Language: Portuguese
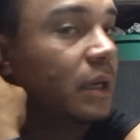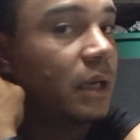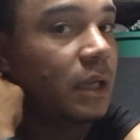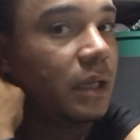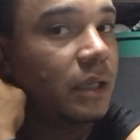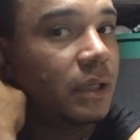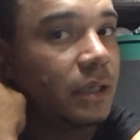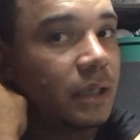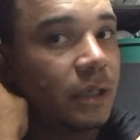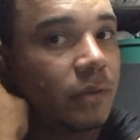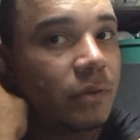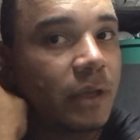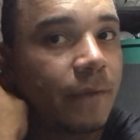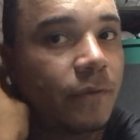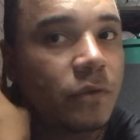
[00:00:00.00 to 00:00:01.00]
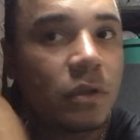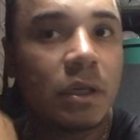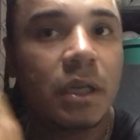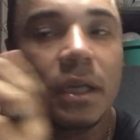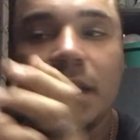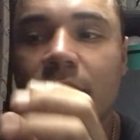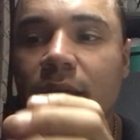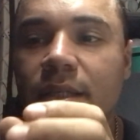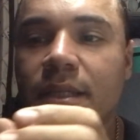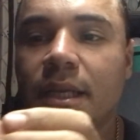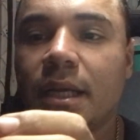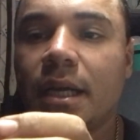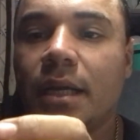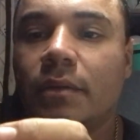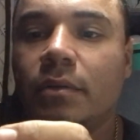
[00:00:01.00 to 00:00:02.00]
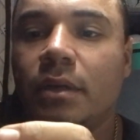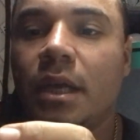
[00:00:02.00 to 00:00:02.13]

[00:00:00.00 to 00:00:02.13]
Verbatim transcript: ele não está funcionando, ele está estragado,